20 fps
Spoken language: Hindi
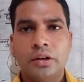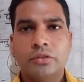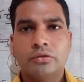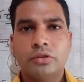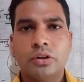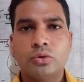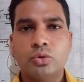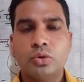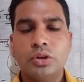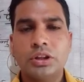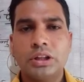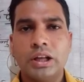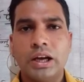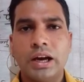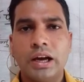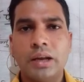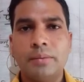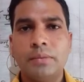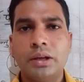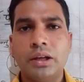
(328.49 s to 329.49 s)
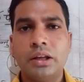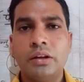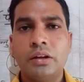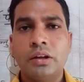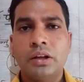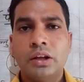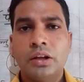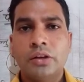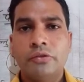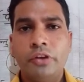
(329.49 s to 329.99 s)
संतुलित आहार में
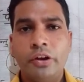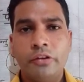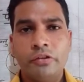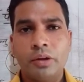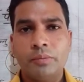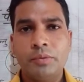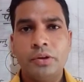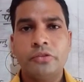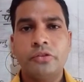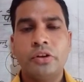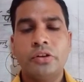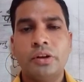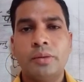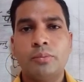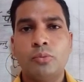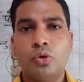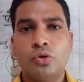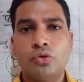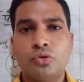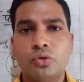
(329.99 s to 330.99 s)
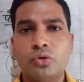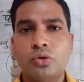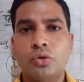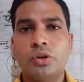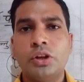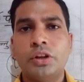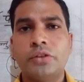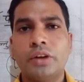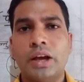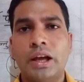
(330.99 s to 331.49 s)
वे सभी चीजें मौजूद
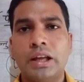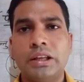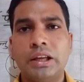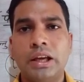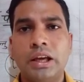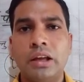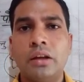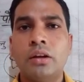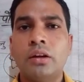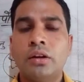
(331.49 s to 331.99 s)
होनी चाहिए